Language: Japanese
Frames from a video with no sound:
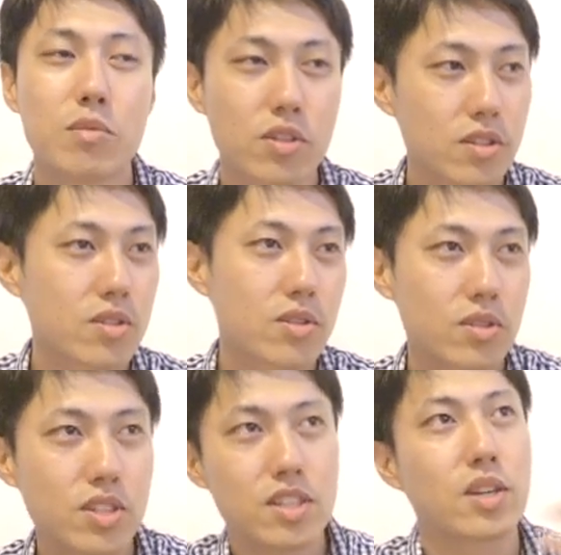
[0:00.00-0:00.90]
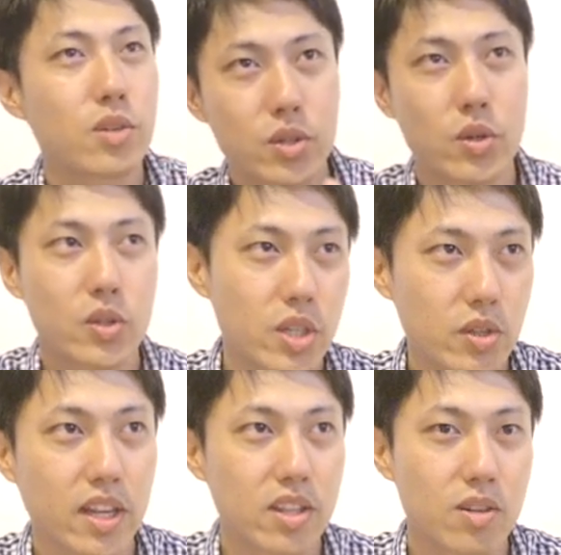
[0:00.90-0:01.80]
僕のその人生のクオリティ
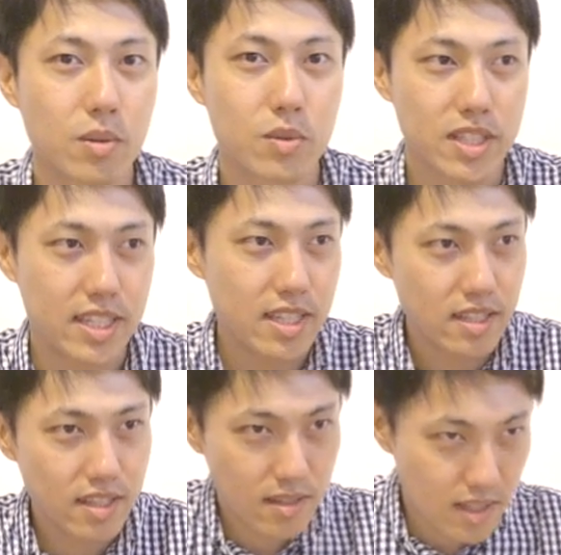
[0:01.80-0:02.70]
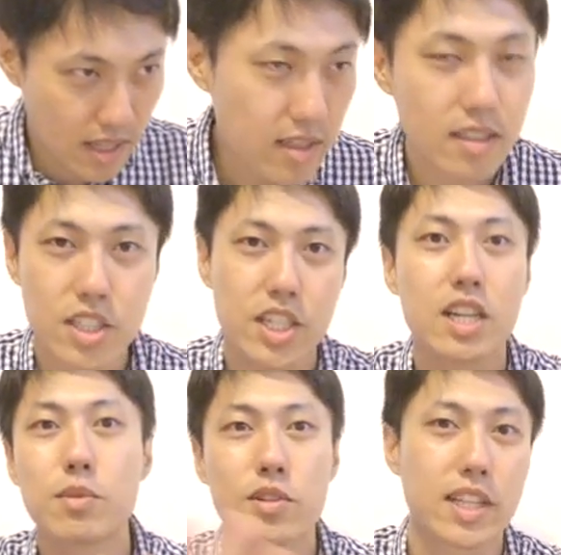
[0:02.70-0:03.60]
とかっていうのはもう全然違
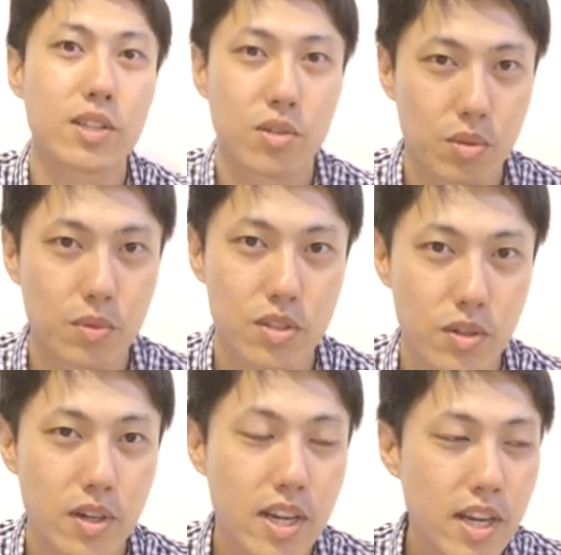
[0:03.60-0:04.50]
うものになってくると思うんですよ。